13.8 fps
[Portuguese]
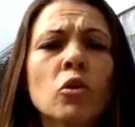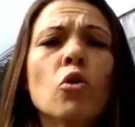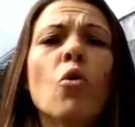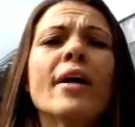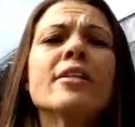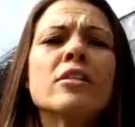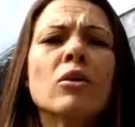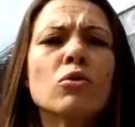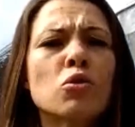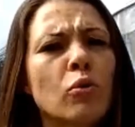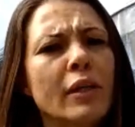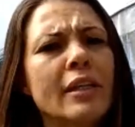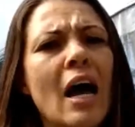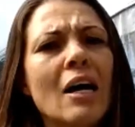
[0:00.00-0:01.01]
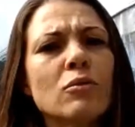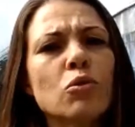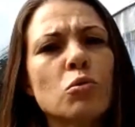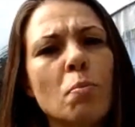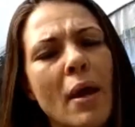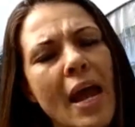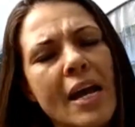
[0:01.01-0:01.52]
Quais são os
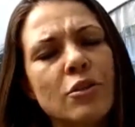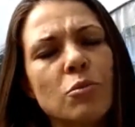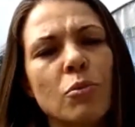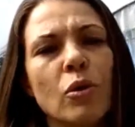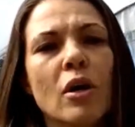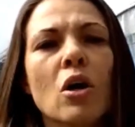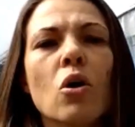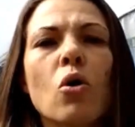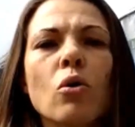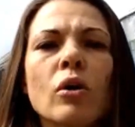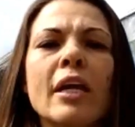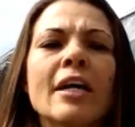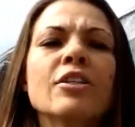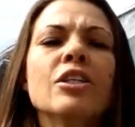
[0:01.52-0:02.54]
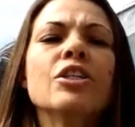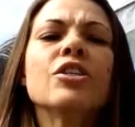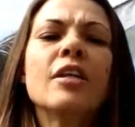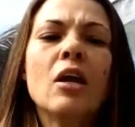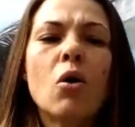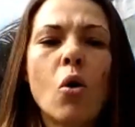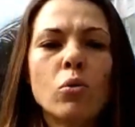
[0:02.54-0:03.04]
cuidados mesmo com que a gente
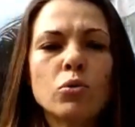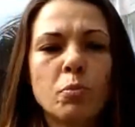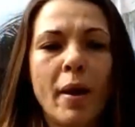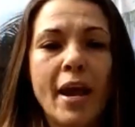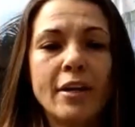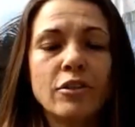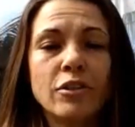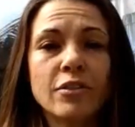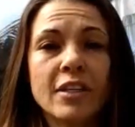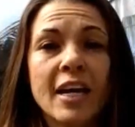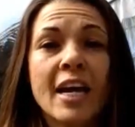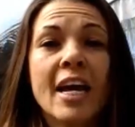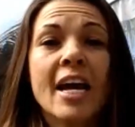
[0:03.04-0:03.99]
tem com os peixes?